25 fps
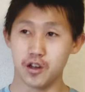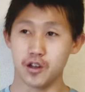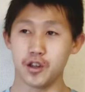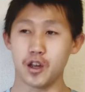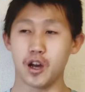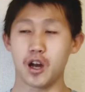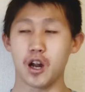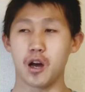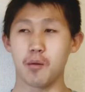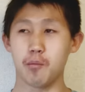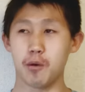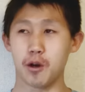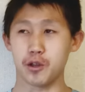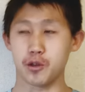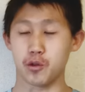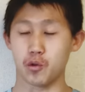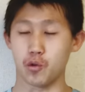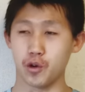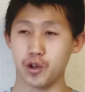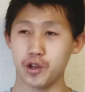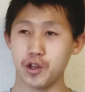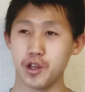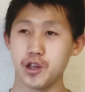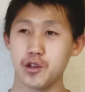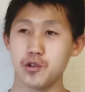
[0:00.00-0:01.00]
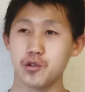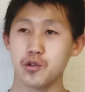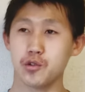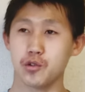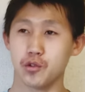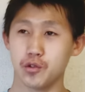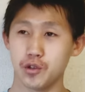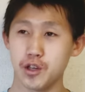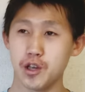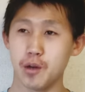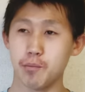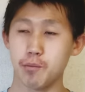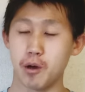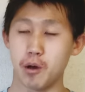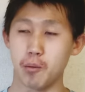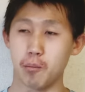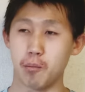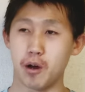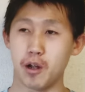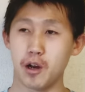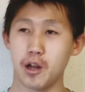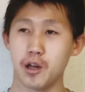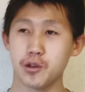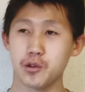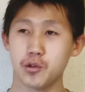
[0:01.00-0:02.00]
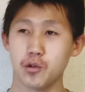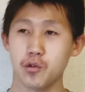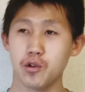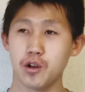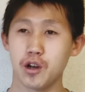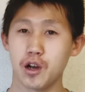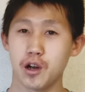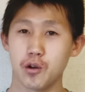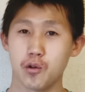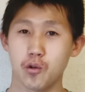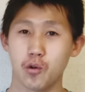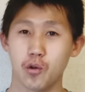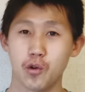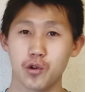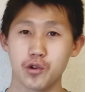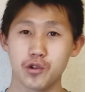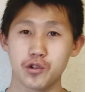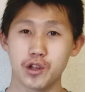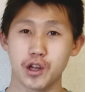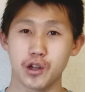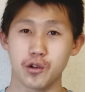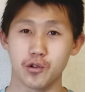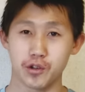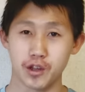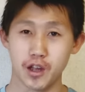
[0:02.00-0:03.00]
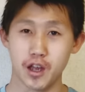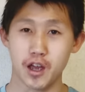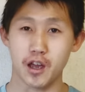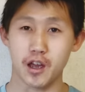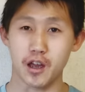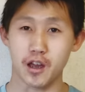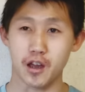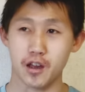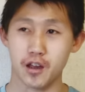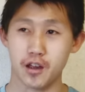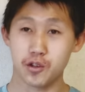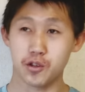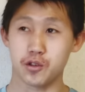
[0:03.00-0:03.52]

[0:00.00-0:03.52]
だからまあそれで言うとね、やっぱマラソンがゴールなので、